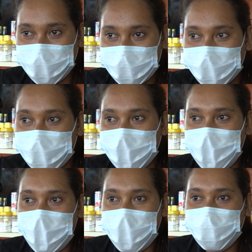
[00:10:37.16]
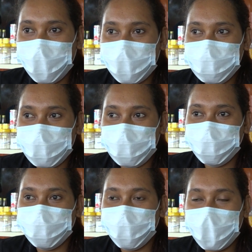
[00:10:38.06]
mane. Hawa hane sana
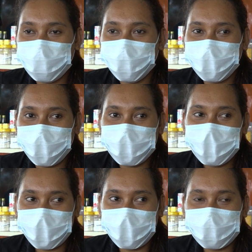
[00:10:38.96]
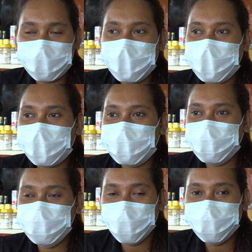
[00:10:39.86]
tu fo hano indet. Kata
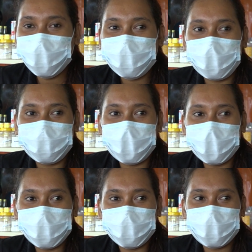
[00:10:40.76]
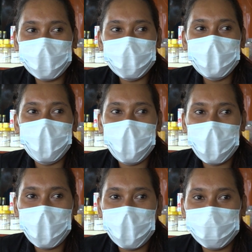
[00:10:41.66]
ita joven, ita lalika
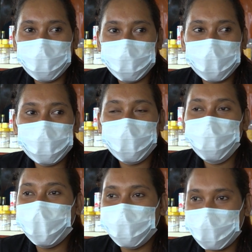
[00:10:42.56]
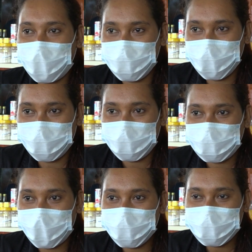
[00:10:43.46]
depende ina inanaman.
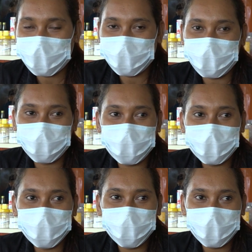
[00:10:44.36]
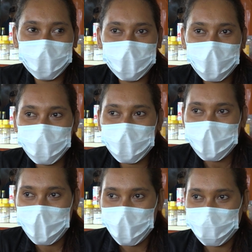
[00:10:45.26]
Tama saida depende ba inanaman.
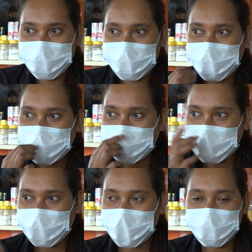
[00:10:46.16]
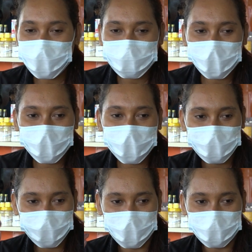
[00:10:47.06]
ban hira ita inanaman se iha
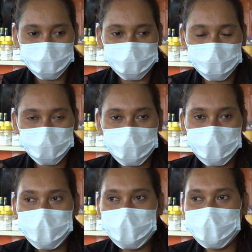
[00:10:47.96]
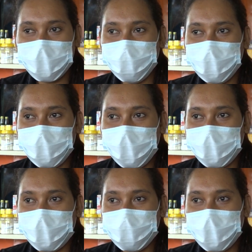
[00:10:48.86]
dia Se ban hira
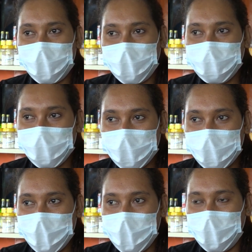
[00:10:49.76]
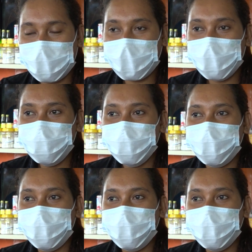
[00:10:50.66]
inanaman laiha antau